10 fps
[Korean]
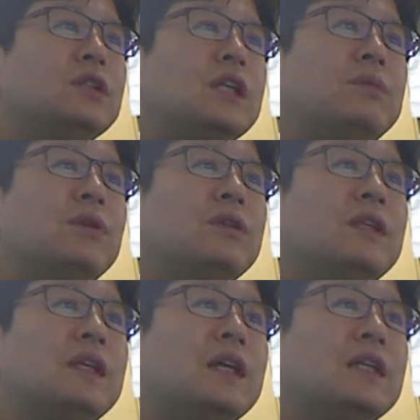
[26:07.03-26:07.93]
입원
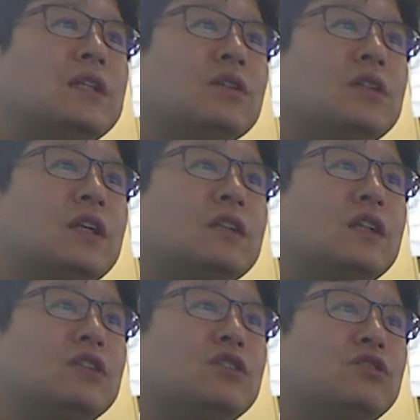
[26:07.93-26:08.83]
기간이
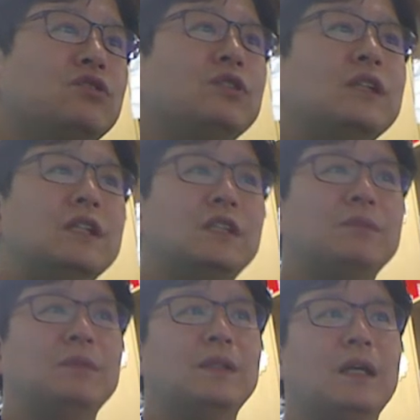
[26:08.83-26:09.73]
연장될 수
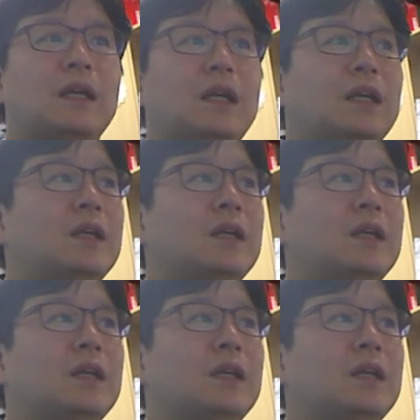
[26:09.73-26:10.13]
있습니다.